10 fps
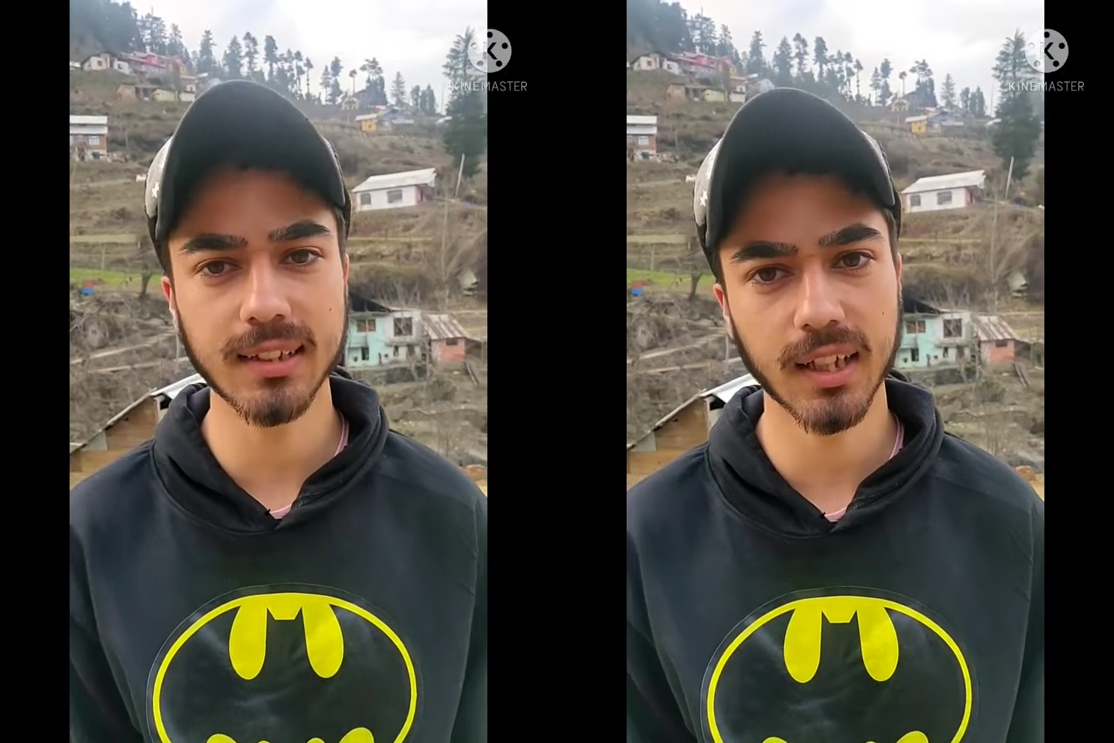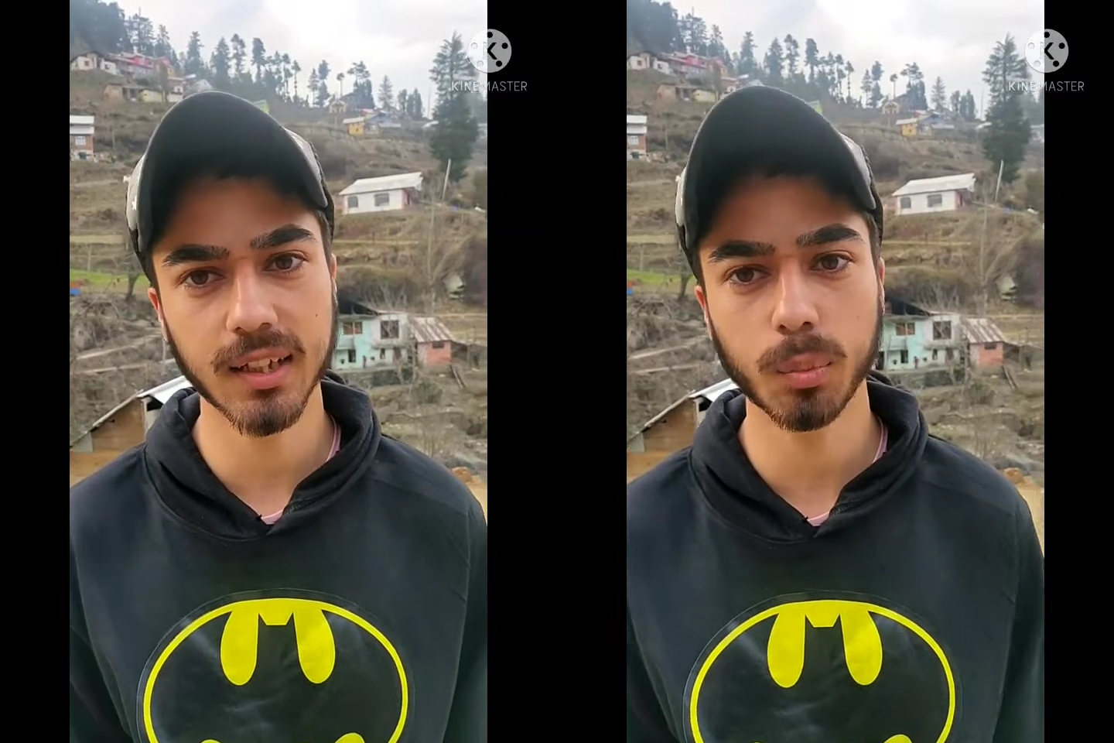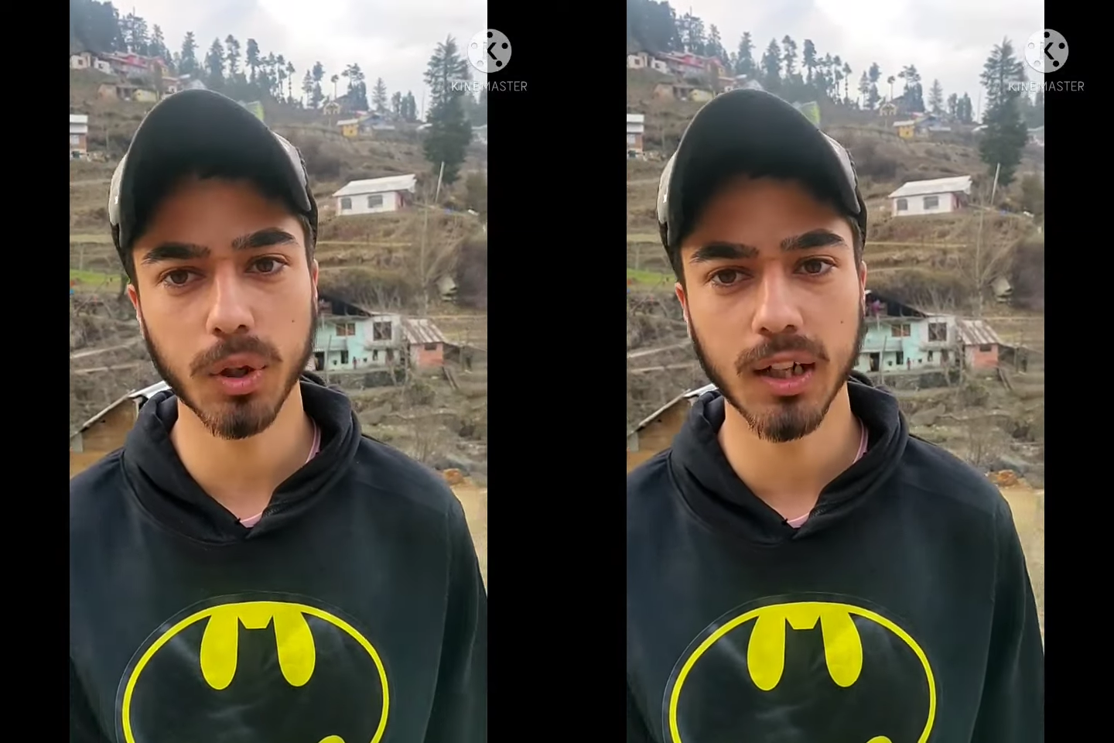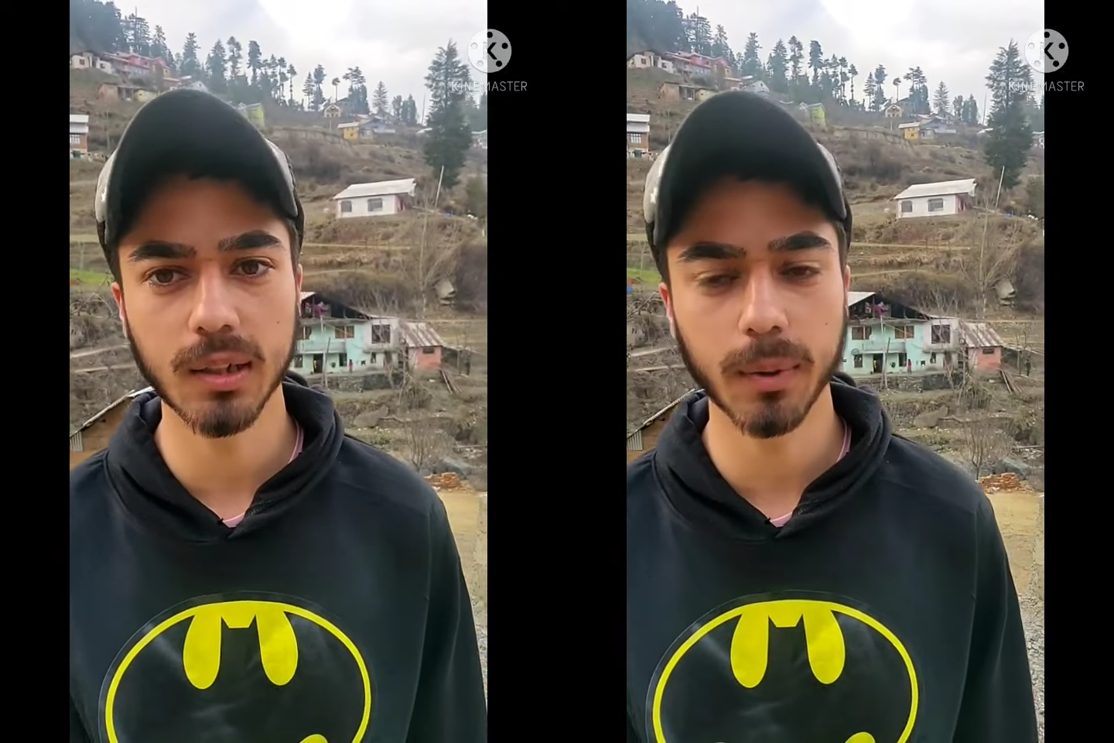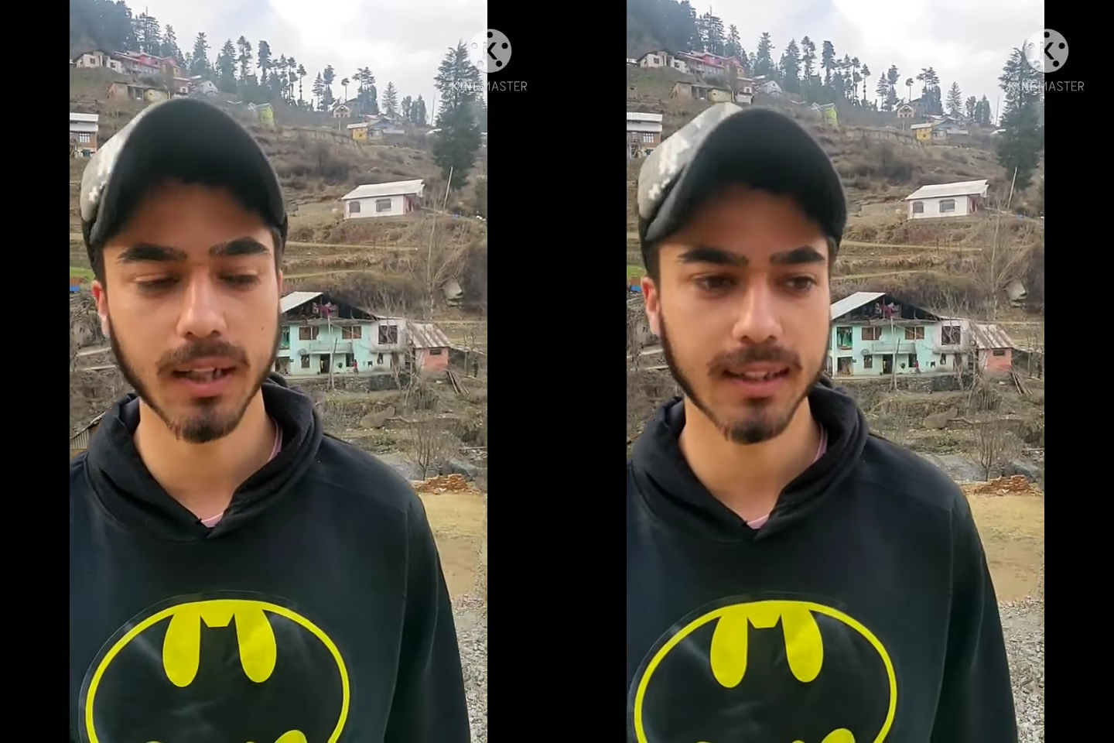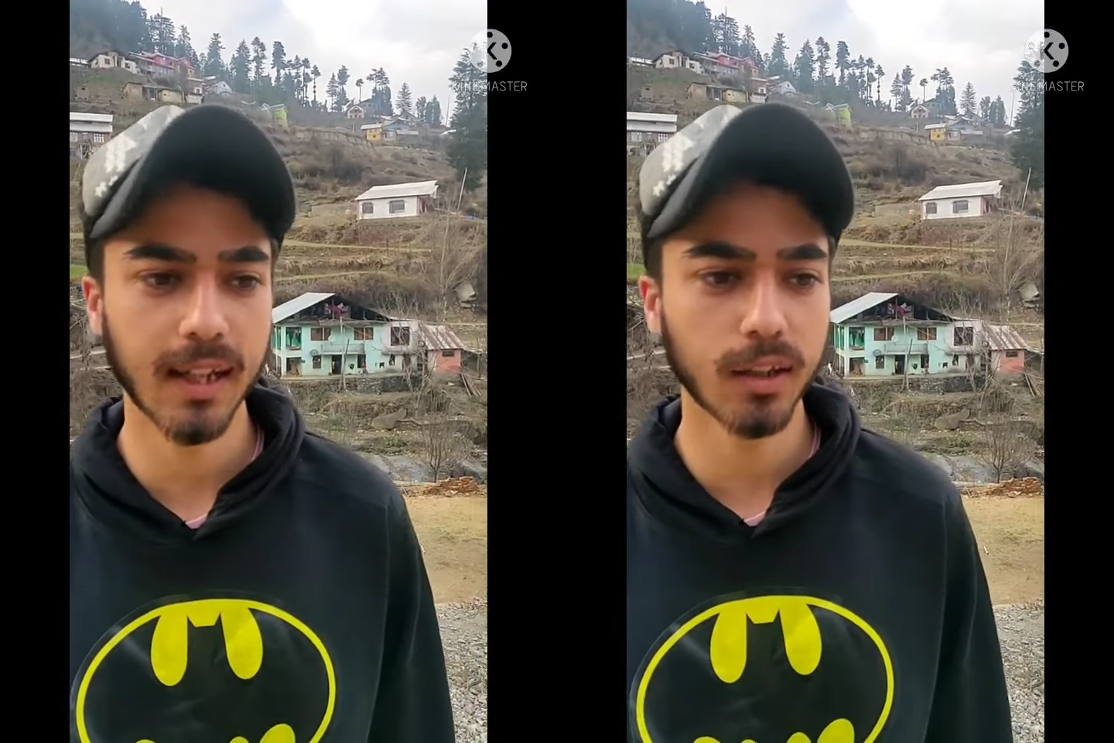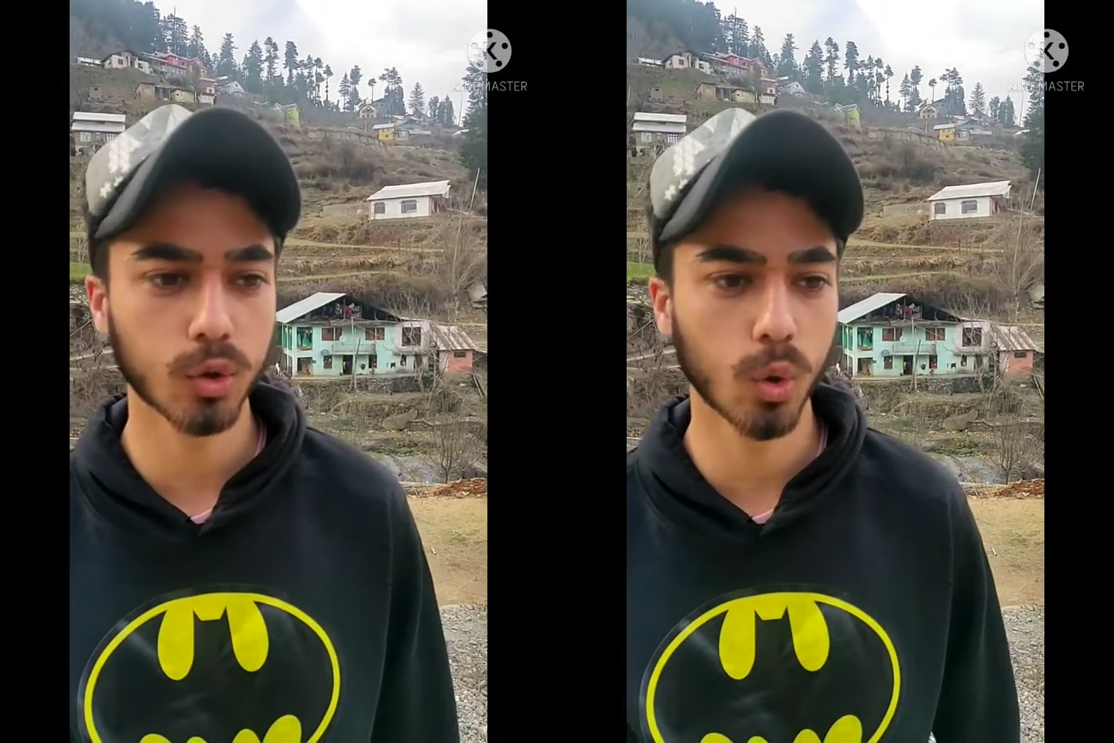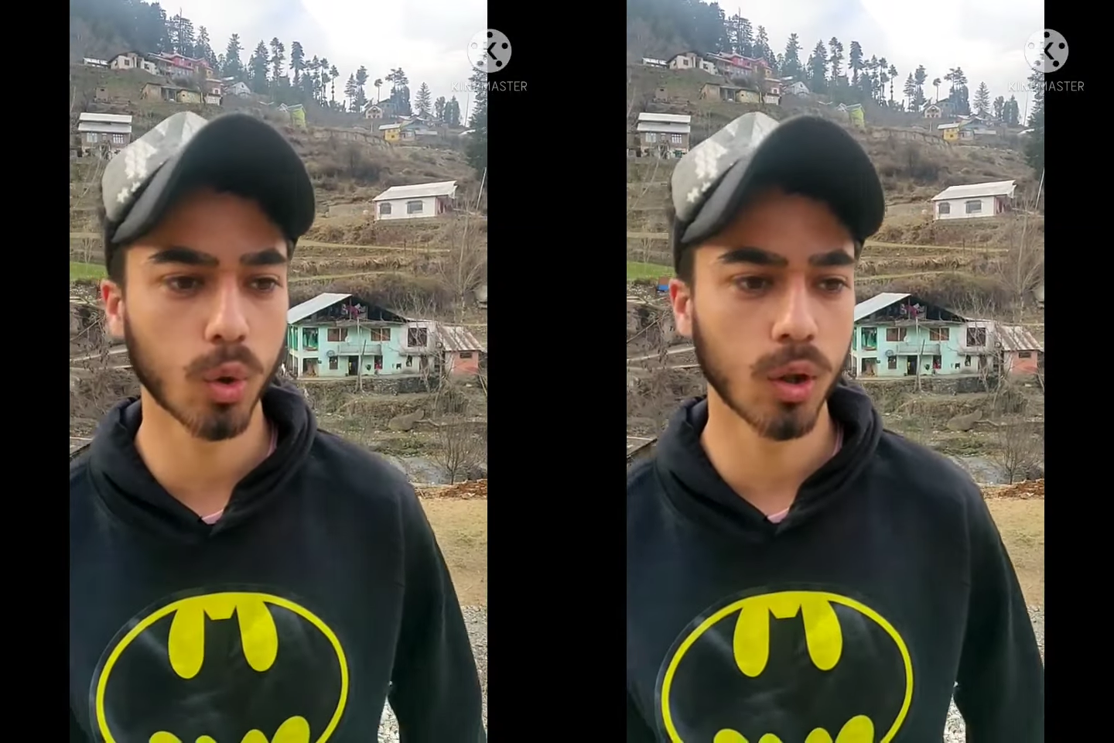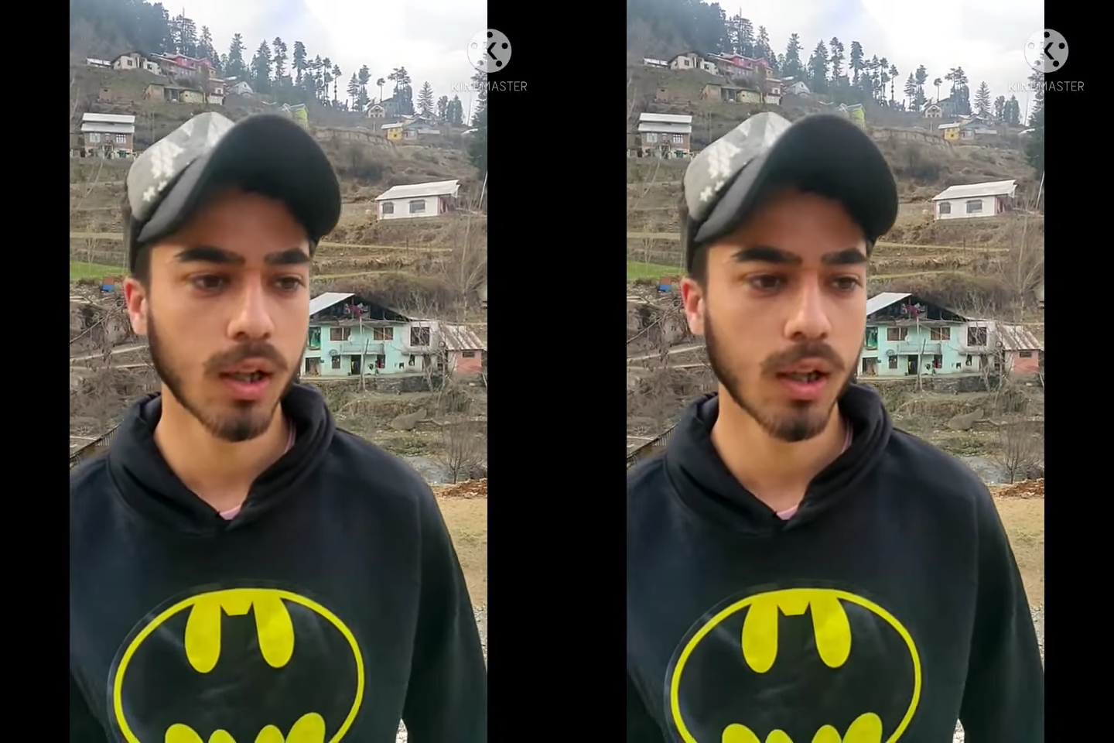से ज़्यादा पुरानी बात है तो